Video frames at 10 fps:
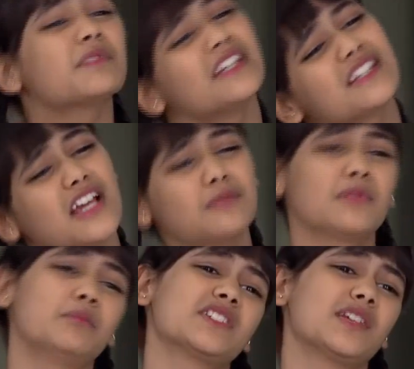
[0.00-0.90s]
प्लीज आप
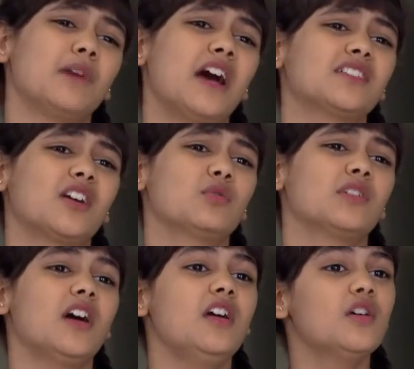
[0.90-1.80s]
मम्मी से बात करो
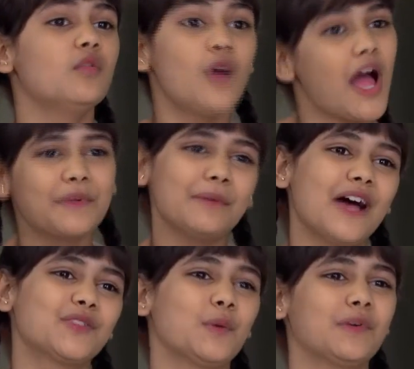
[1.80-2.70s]
ना वो आपकी
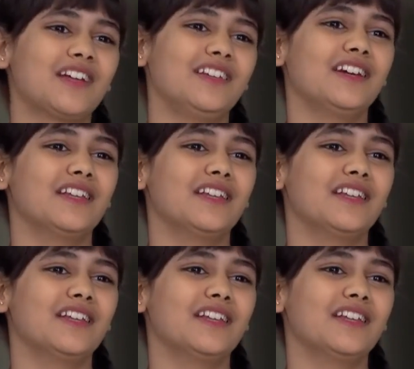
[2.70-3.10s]
बात को मना नहीं